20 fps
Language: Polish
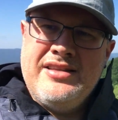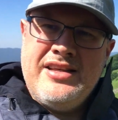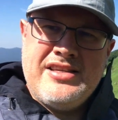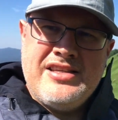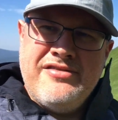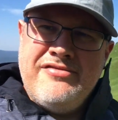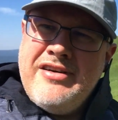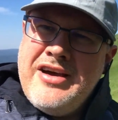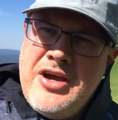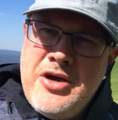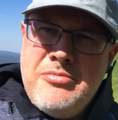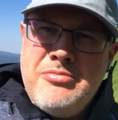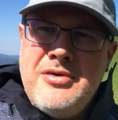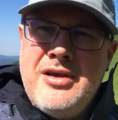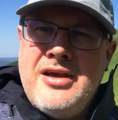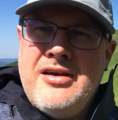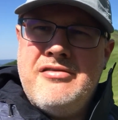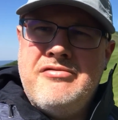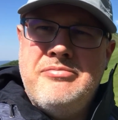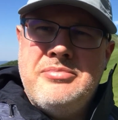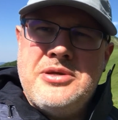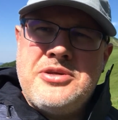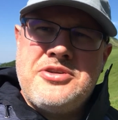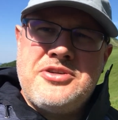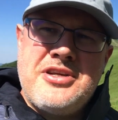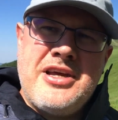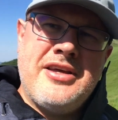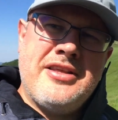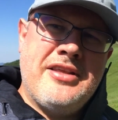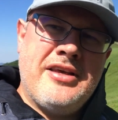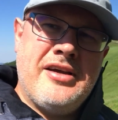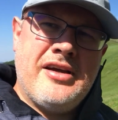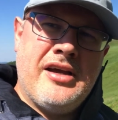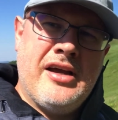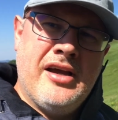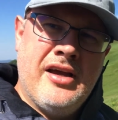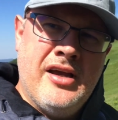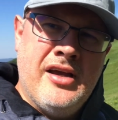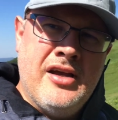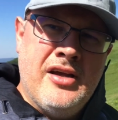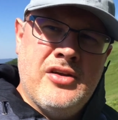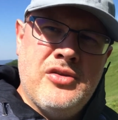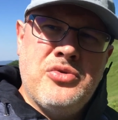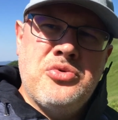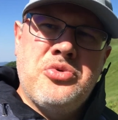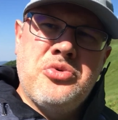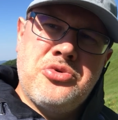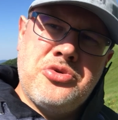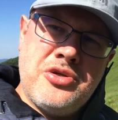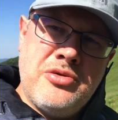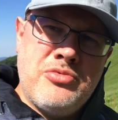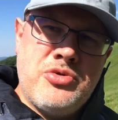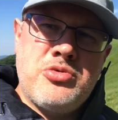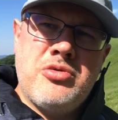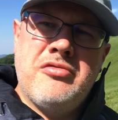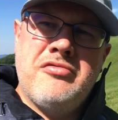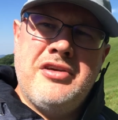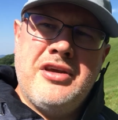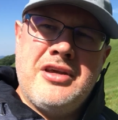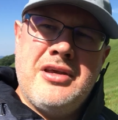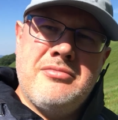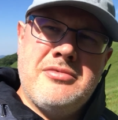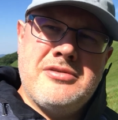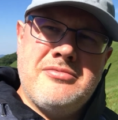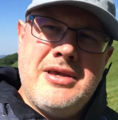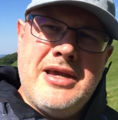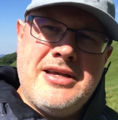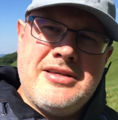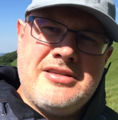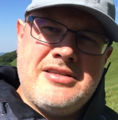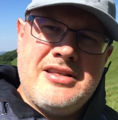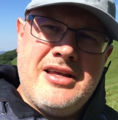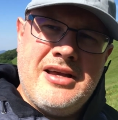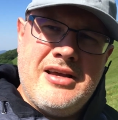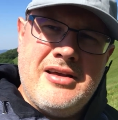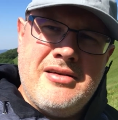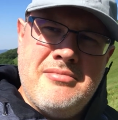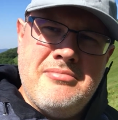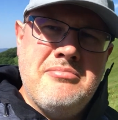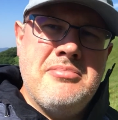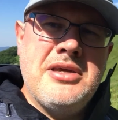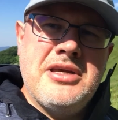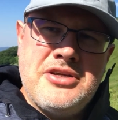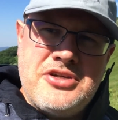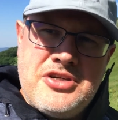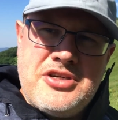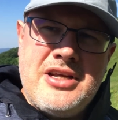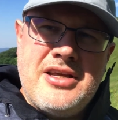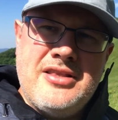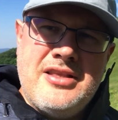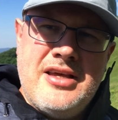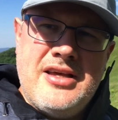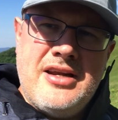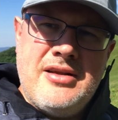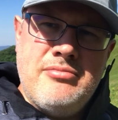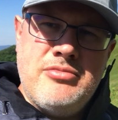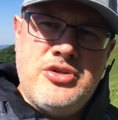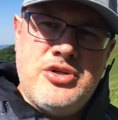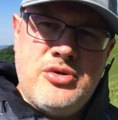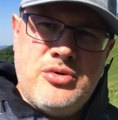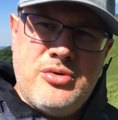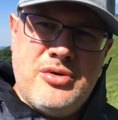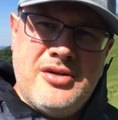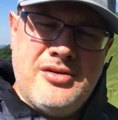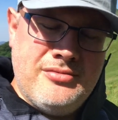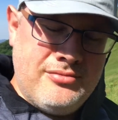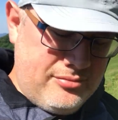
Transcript: Nazywają mnie w Bieszczadach dużym człowiekiem z miasta, Bieszczaderem. Dziękuję.